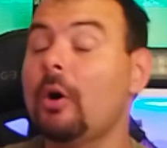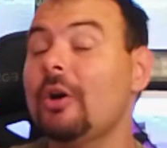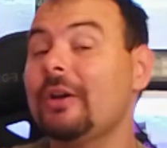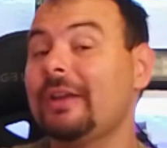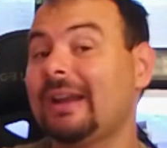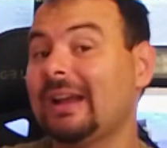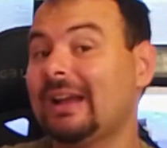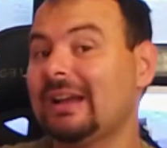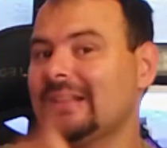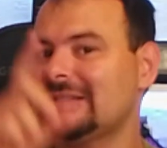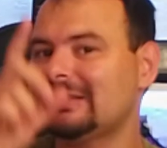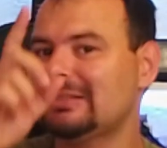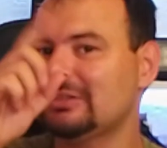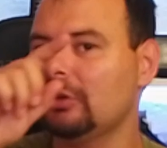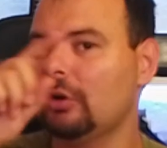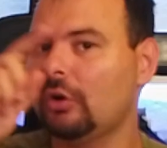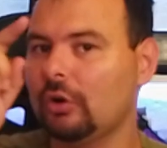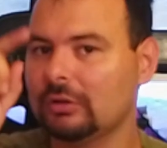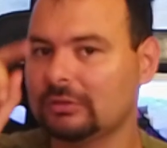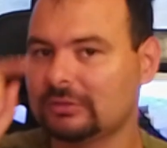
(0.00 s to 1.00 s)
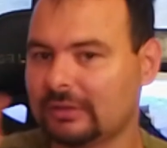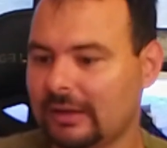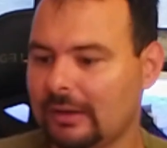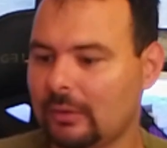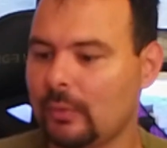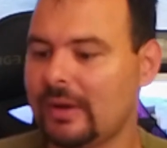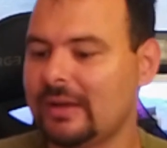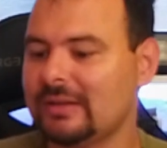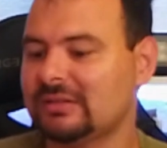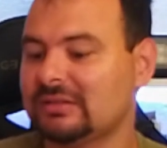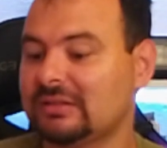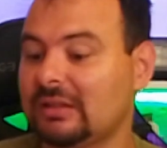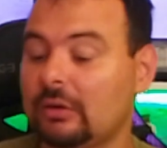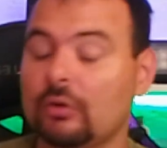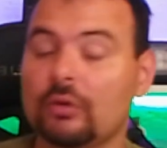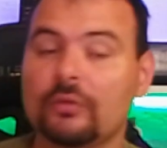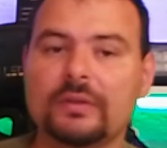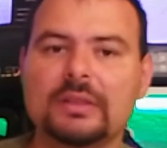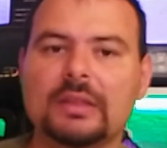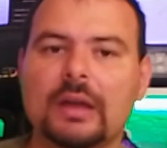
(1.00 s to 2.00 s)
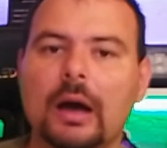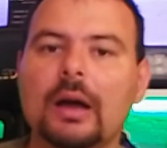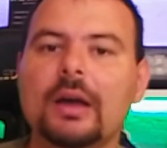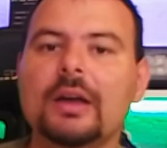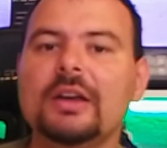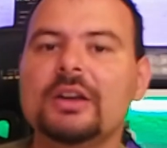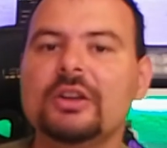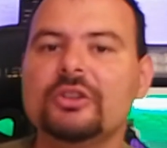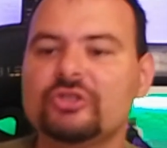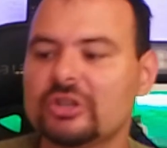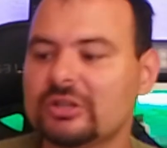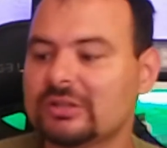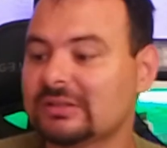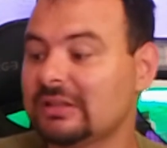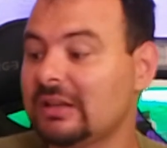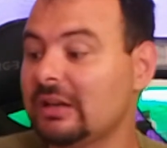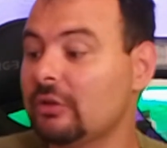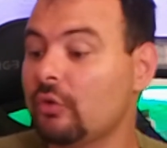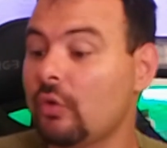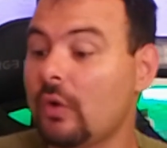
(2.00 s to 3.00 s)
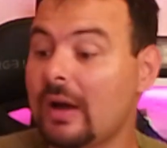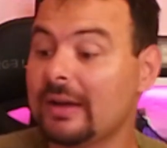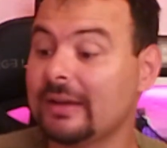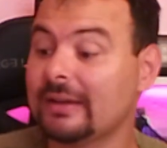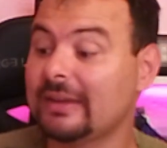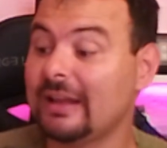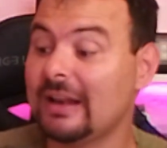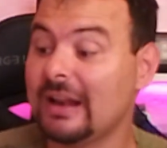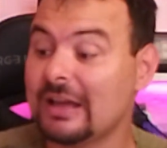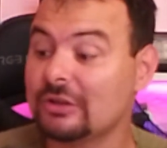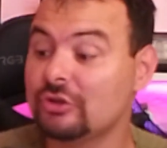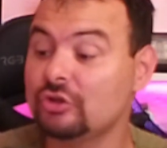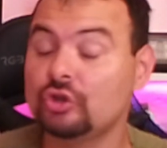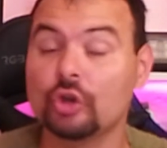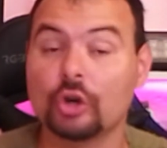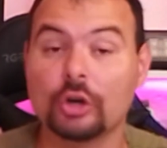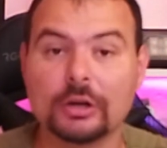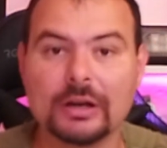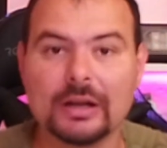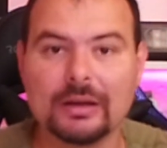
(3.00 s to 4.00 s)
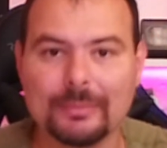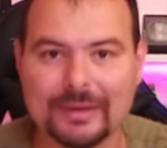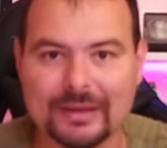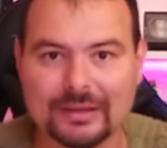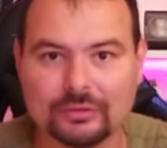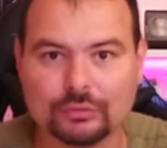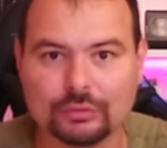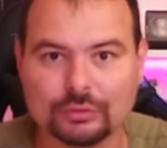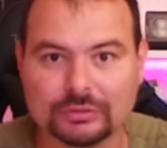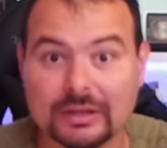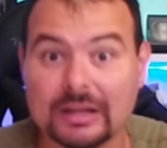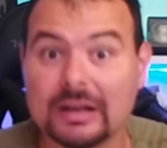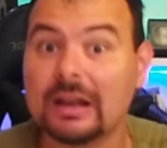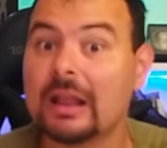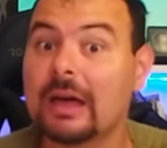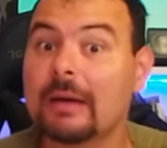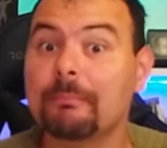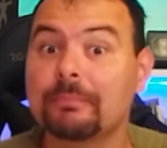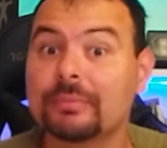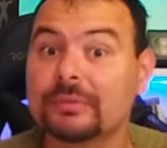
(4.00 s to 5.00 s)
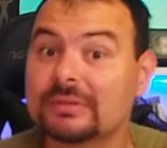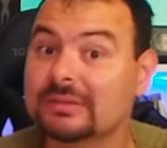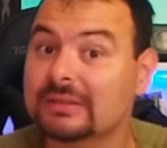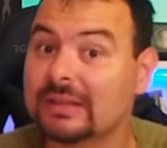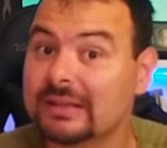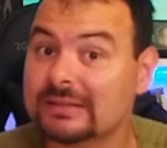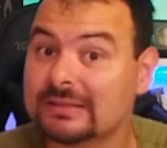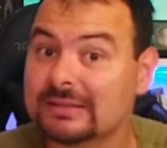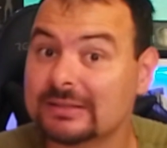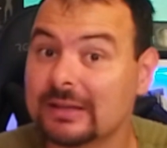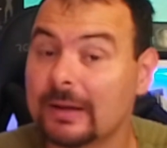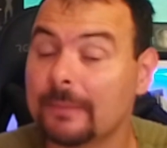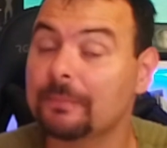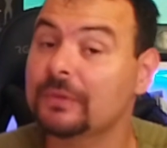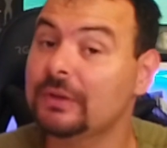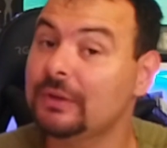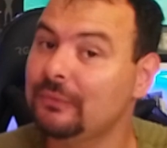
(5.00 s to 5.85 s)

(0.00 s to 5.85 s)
Poi ragazzi, oltre questa novità, c'è stato anche l'aggiornamento dell'app stessa.